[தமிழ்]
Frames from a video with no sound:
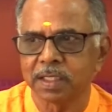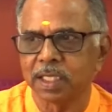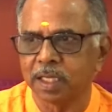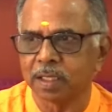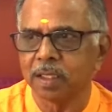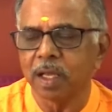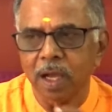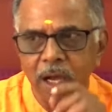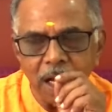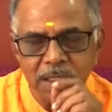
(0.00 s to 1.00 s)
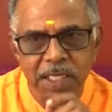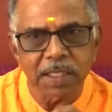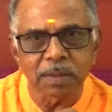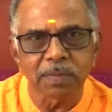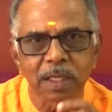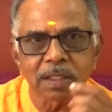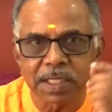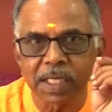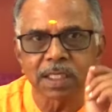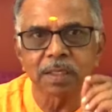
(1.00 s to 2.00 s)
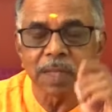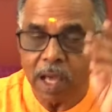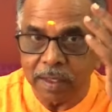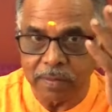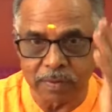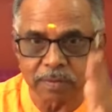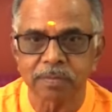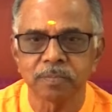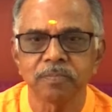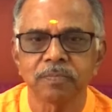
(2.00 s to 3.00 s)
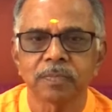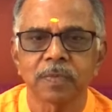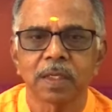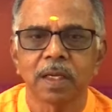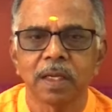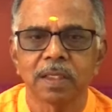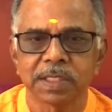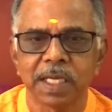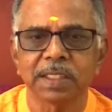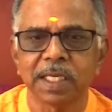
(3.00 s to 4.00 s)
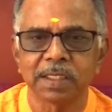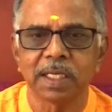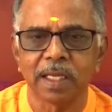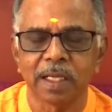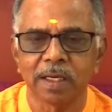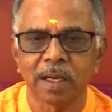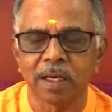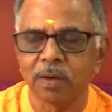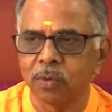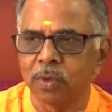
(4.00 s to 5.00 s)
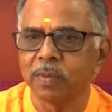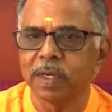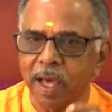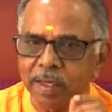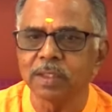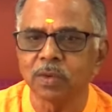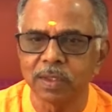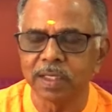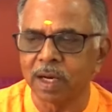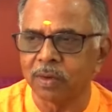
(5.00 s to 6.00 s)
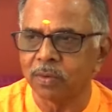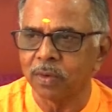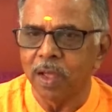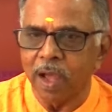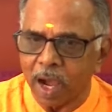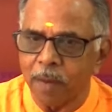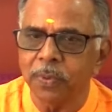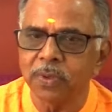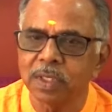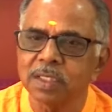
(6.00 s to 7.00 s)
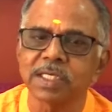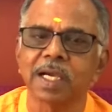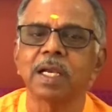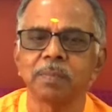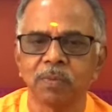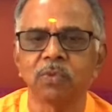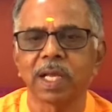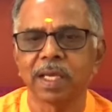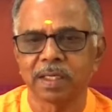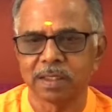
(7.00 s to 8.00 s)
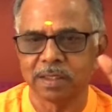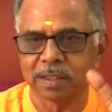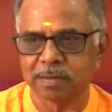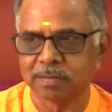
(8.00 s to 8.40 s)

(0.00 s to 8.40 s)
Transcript: எதே சேத்தம்னா சேத்தனம்னா அறிவு சேத்தையதே என்றால் ஒருவன் அறிந்து கொள்கிறானோ அப்பொழுதுதான் சங்கல்பம் உண்டாகிறது